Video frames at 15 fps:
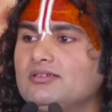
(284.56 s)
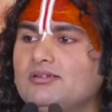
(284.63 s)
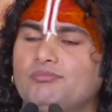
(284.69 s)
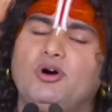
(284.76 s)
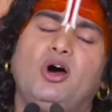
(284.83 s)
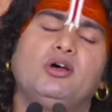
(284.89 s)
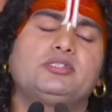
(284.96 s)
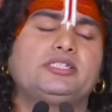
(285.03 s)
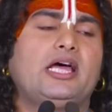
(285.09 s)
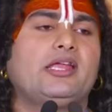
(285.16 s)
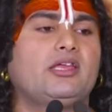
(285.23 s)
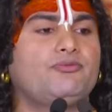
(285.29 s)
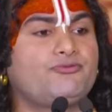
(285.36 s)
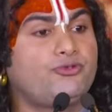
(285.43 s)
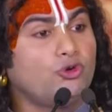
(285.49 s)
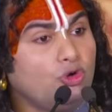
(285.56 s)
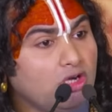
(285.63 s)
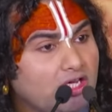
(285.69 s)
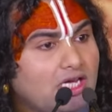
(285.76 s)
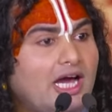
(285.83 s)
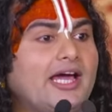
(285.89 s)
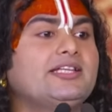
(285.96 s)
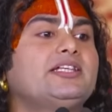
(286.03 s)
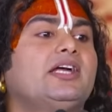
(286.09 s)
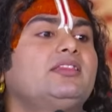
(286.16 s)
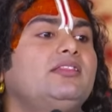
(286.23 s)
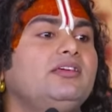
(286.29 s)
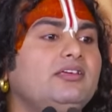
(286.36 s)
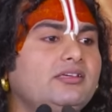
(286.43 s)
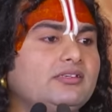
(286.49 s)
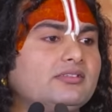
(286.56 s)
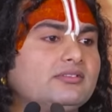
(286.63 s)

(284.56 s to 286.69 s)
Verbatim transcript: बहुत सारे फूल खाए जाते हैं